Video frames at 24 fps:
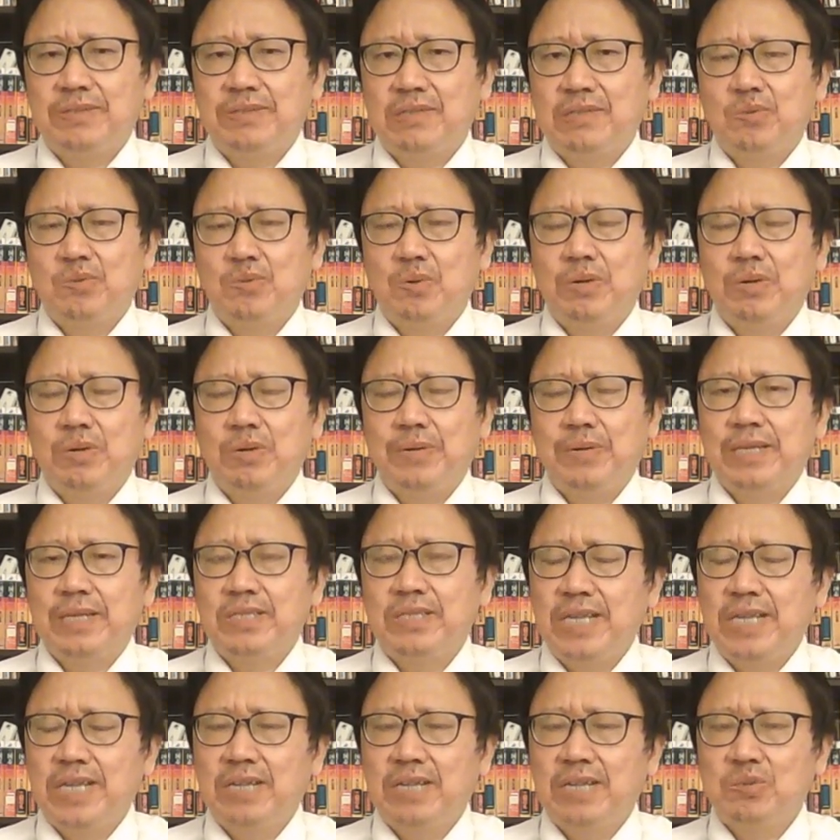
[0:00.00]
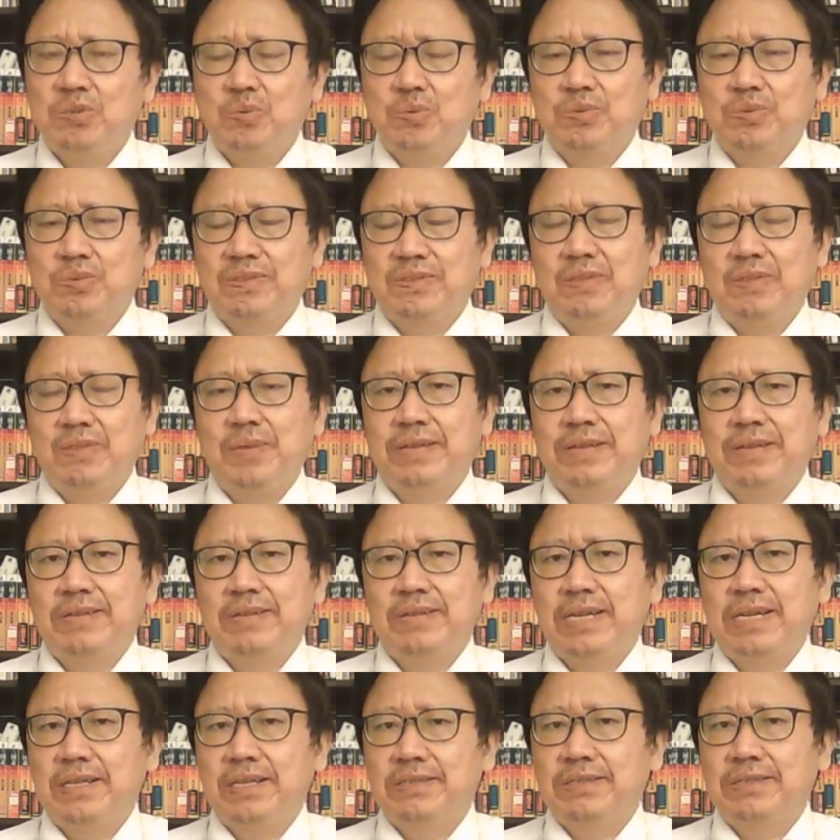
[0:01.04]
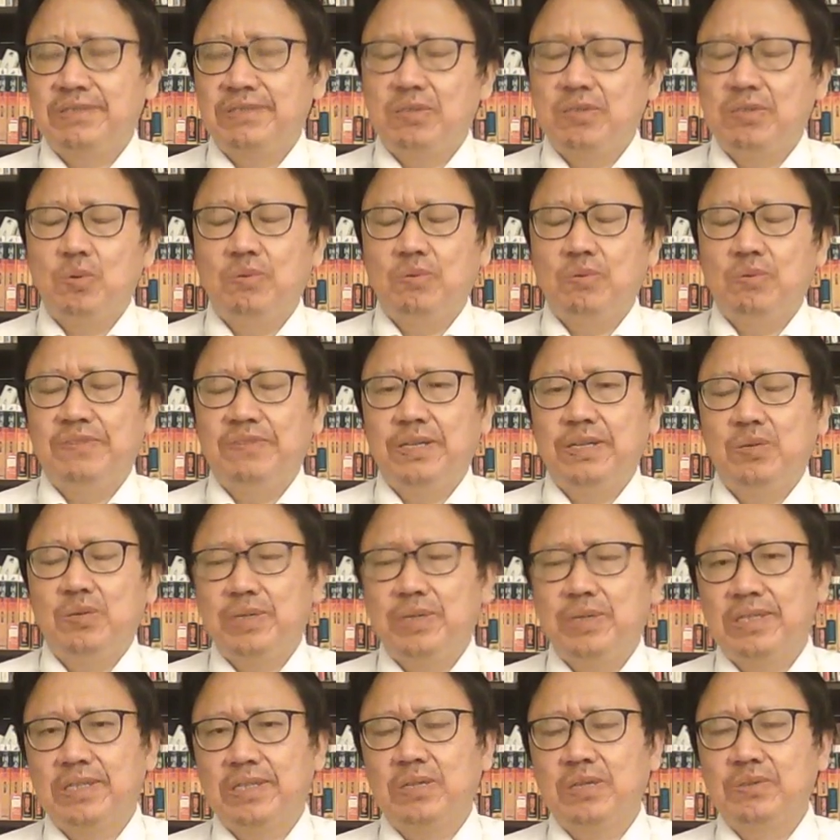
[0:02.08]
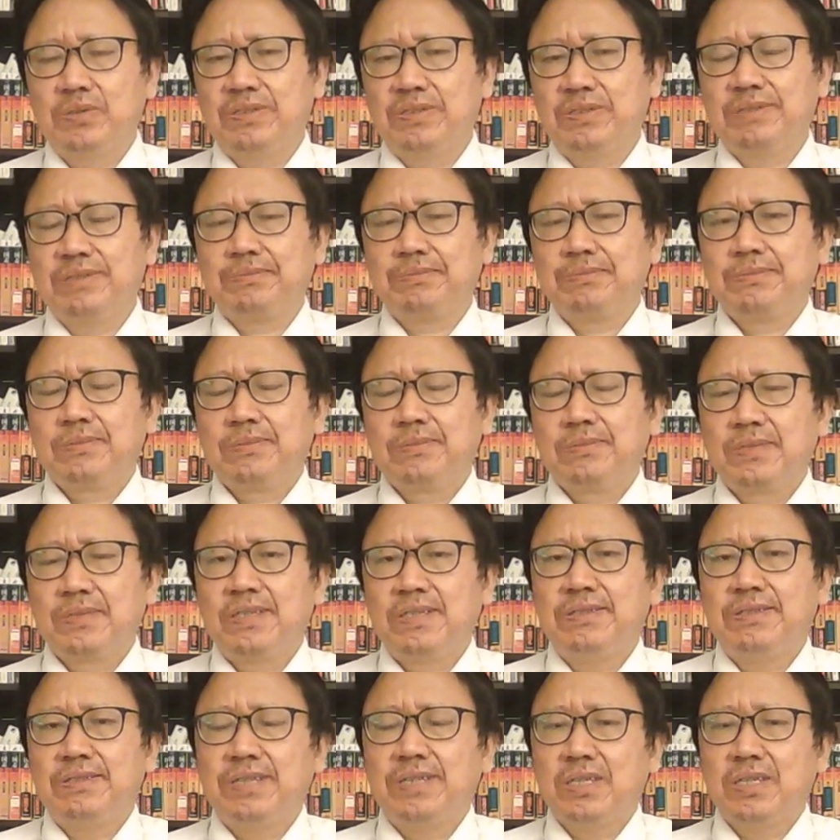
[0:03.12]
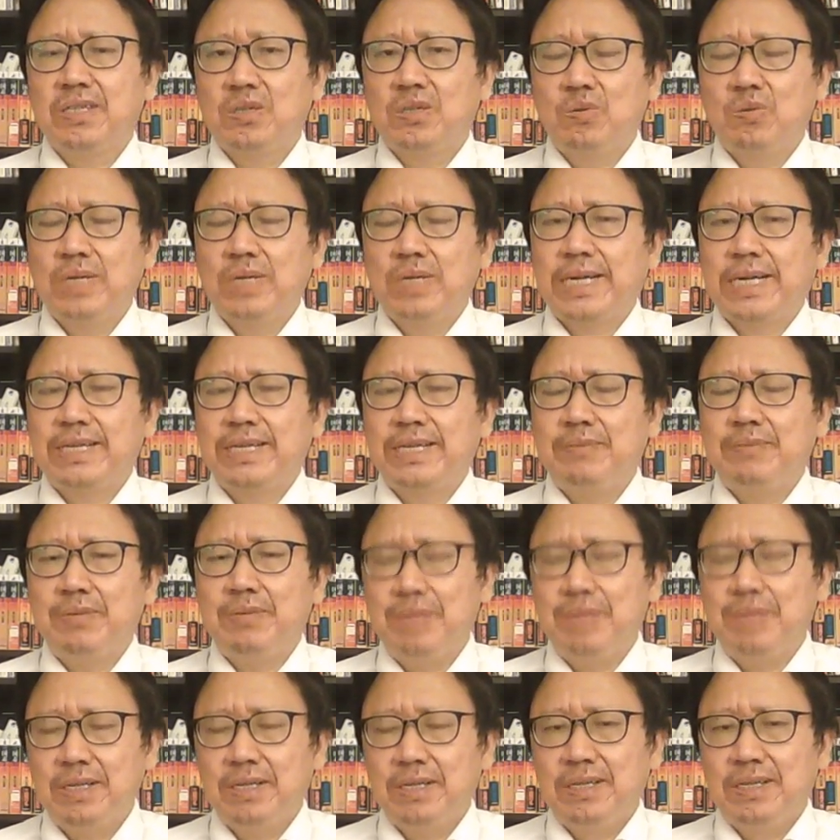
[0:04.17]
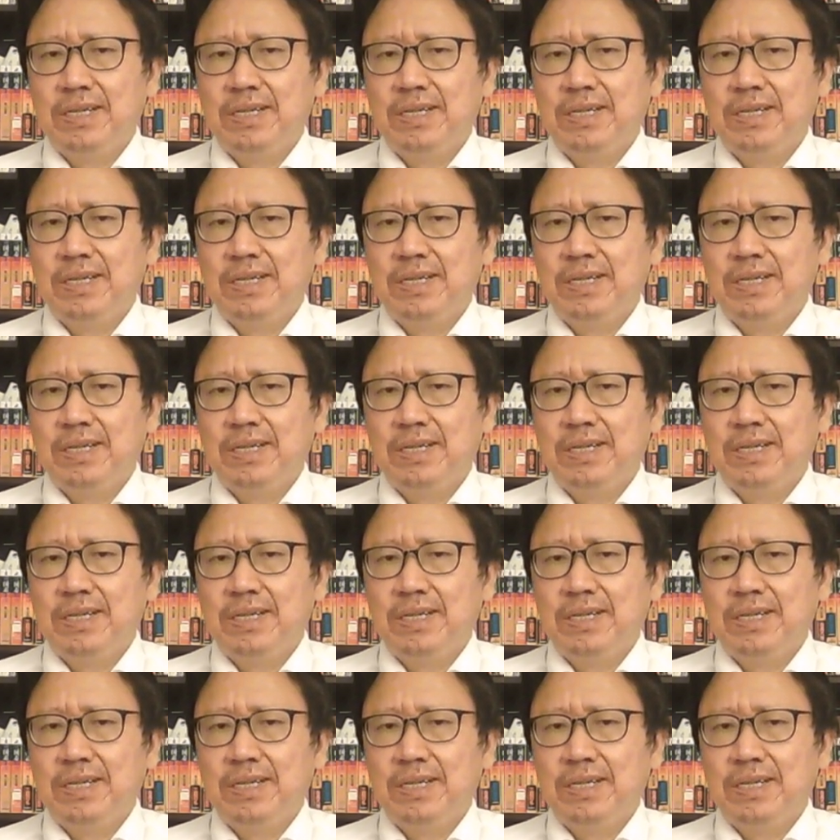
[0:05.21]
政治局委员家属、子女在在那里持有股份或者投资，这是一个公开的秘密。